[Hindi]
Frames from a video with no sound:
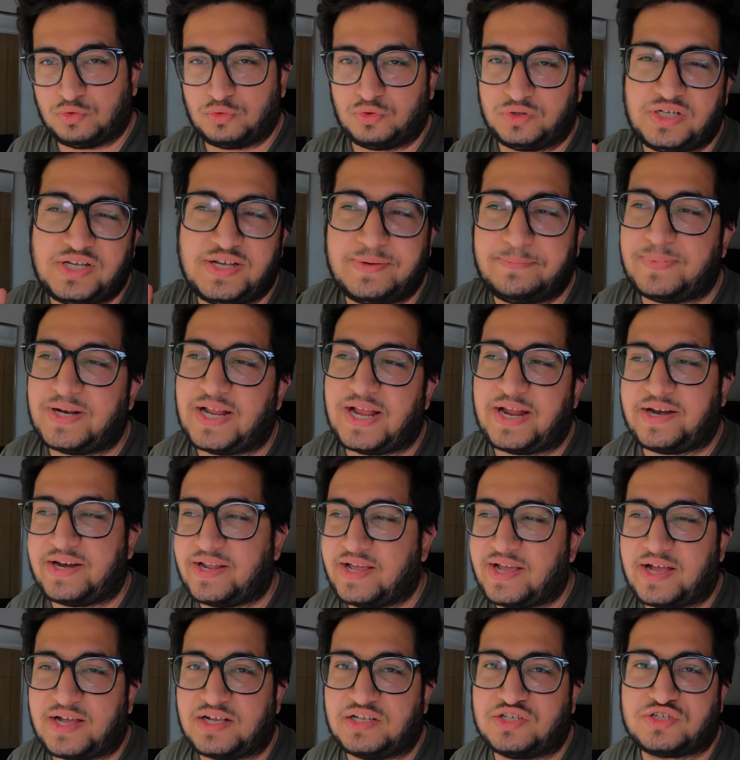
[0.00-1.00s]
तो ये प्लान
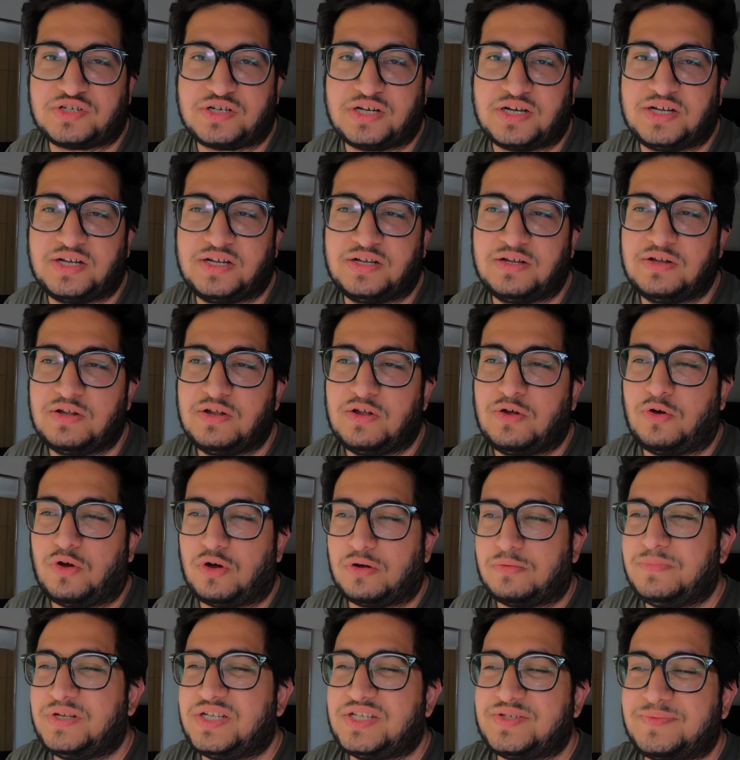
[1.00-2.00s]
है आज का
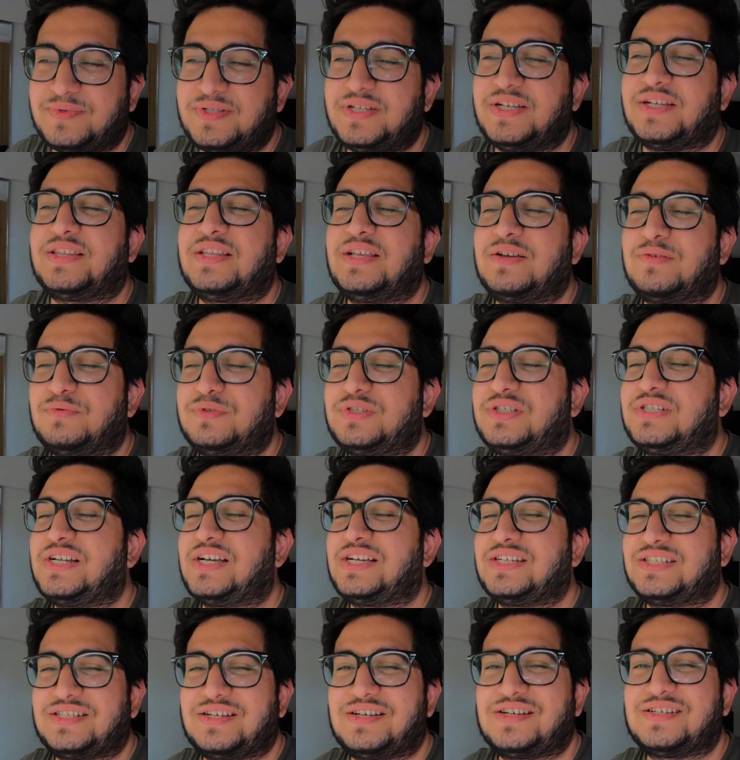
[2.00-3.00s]
और बीच में देखते हैं कुछ
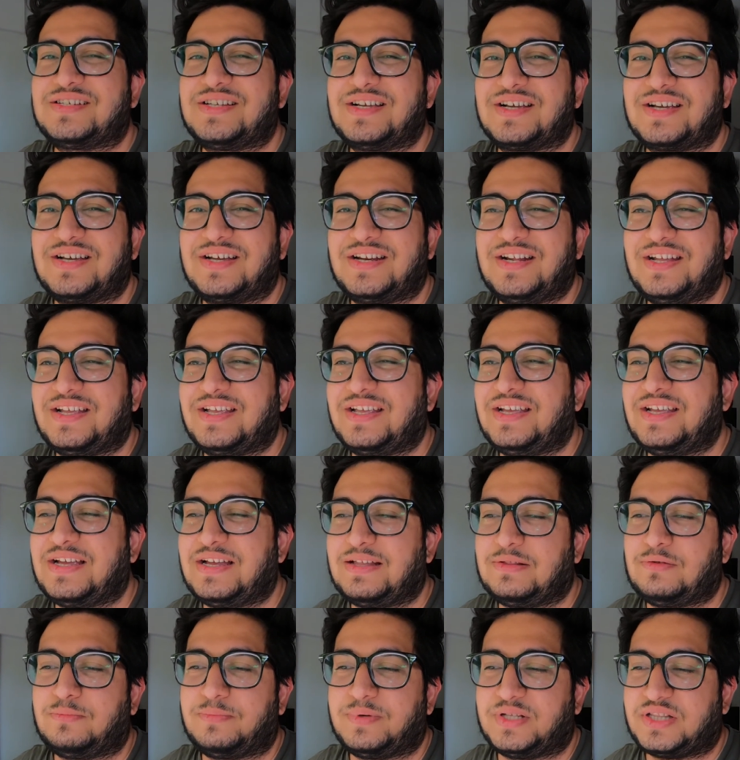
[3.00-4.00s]
नाश्ता वाश्ता करेंगे
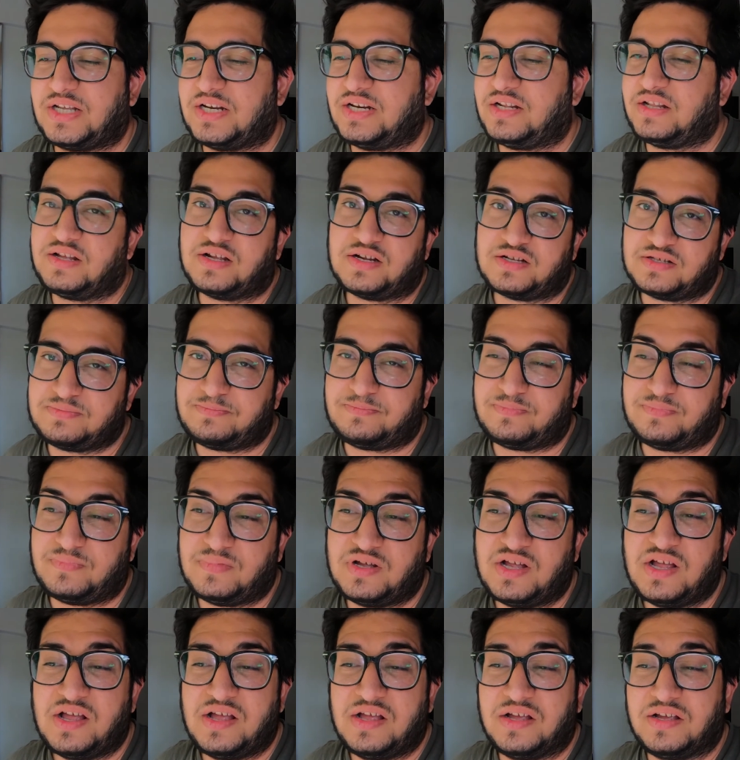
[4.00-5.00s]
या तो पता नहीं घर
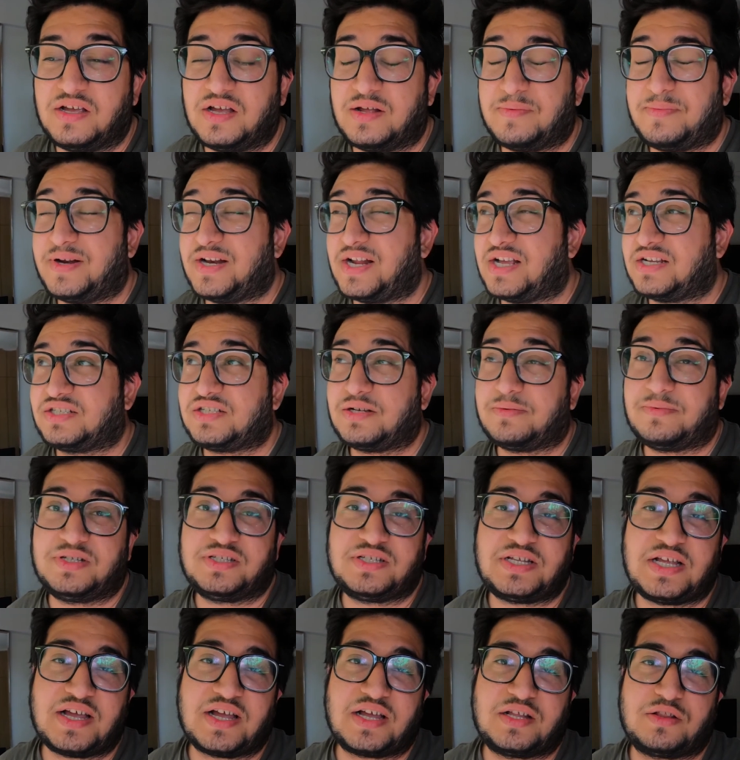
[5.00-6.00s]
घर पर नाश्ता
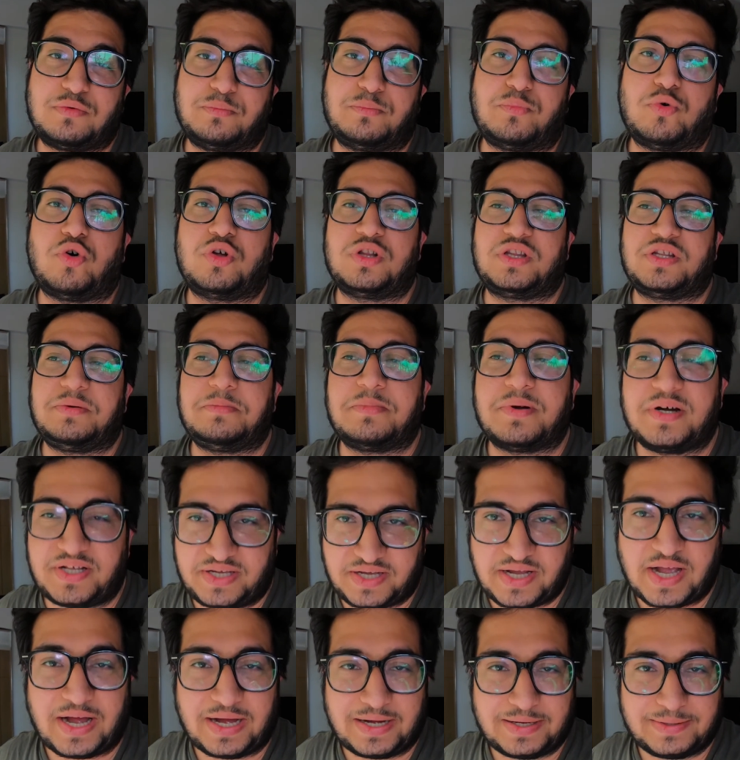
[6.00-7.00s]
बन जाएगा तो बहुत ही
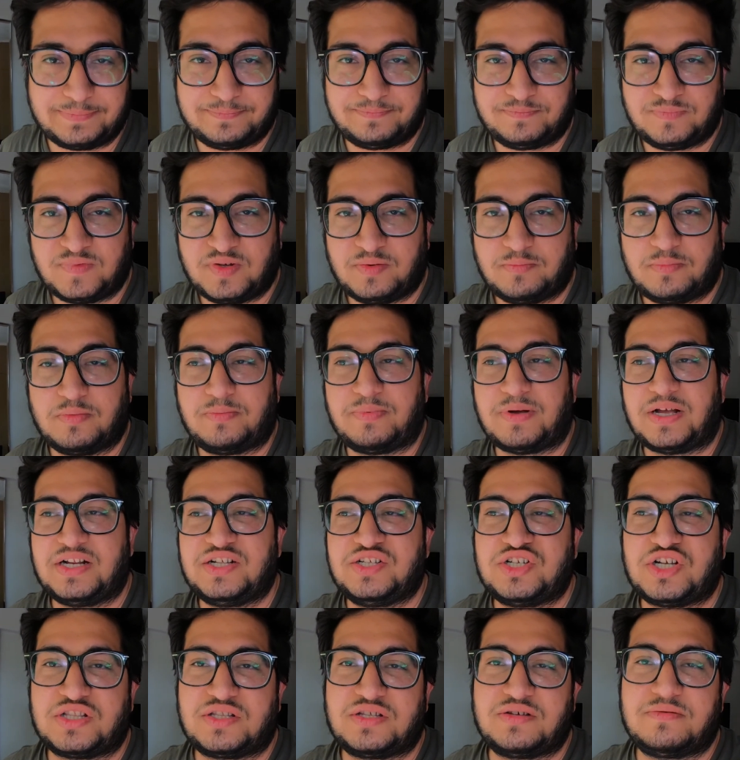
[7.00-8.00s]
बढ़िया तो
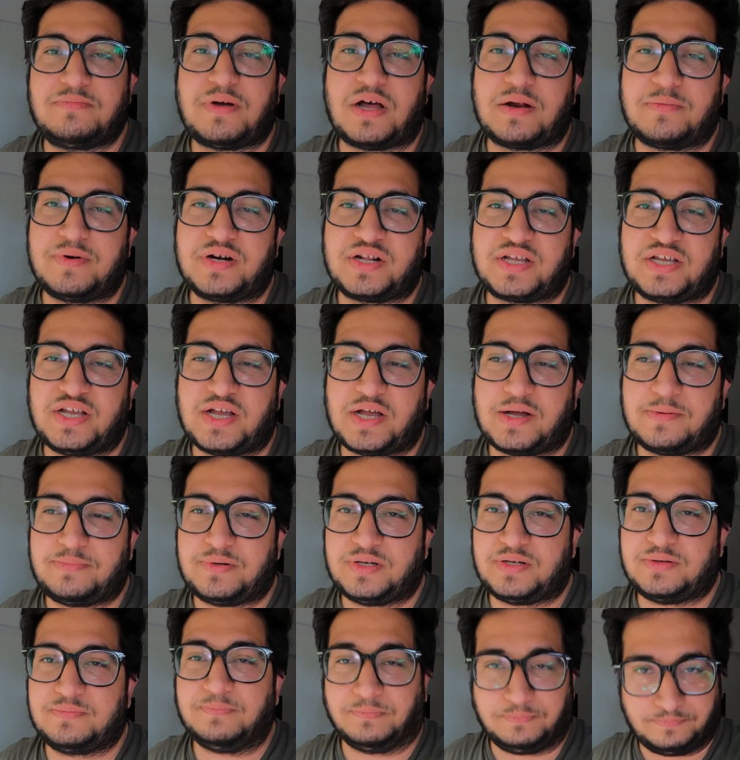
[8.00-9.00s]
पहले जाते हैं बार के यहाँ
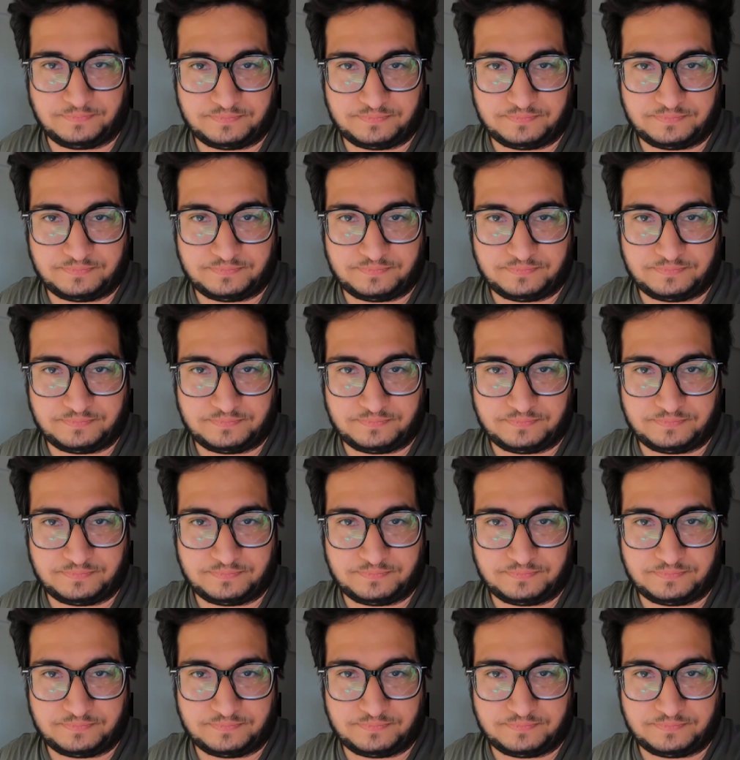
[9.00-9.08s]
पर